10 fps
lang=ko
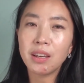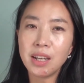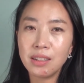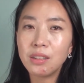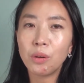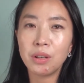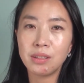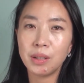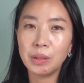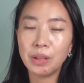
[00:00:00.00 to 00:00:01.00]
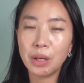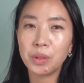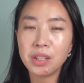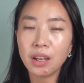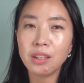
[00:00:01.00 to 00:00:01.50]
잘 들어갔어요.
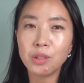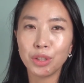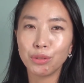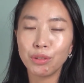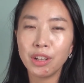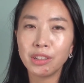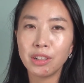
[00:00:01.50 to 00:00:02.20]
내용이 체계적이고요.